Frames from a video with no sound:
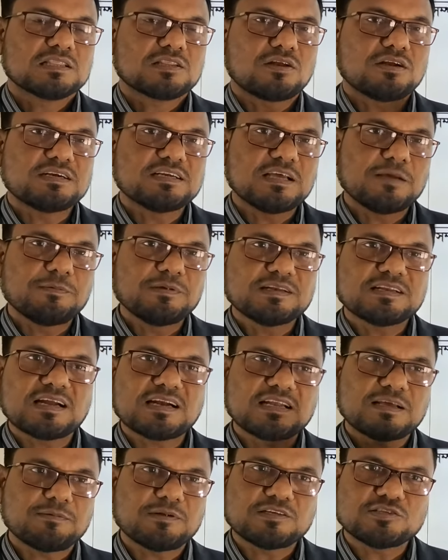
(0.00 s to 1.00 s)
তাহলে ডেবিট
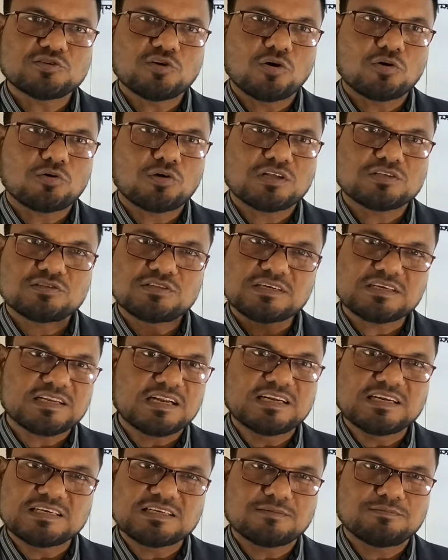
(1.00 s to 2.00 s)
আর ডেবিট যোগ করে যদি
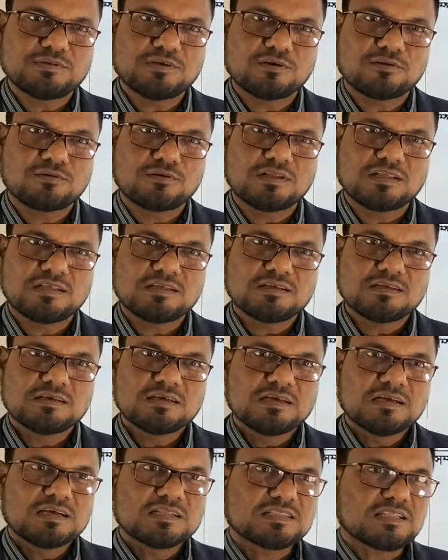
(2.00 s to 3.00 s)
ক্রেডিটটা বিয়োগ করি
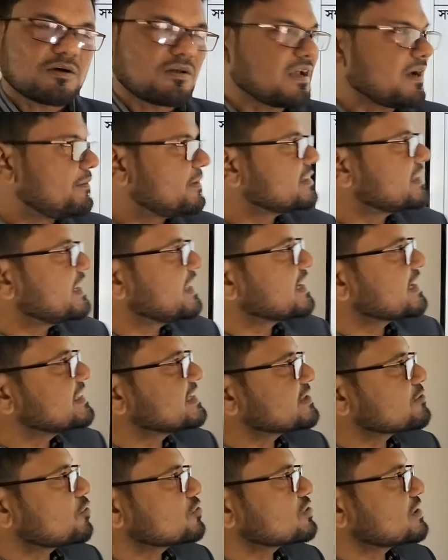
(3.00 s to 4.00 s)
তাহলে আমাদের
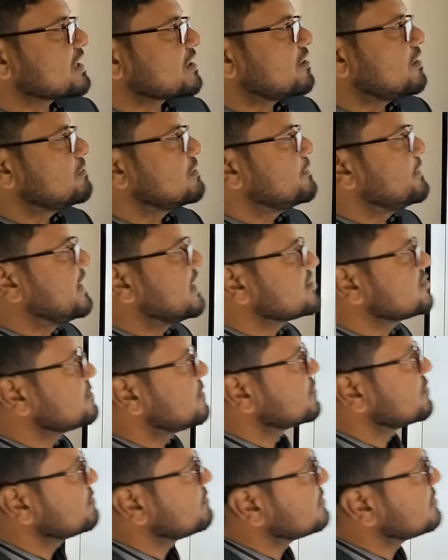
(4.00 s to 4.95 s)
এখানে কত টাকা হবে ব্যাংক জমার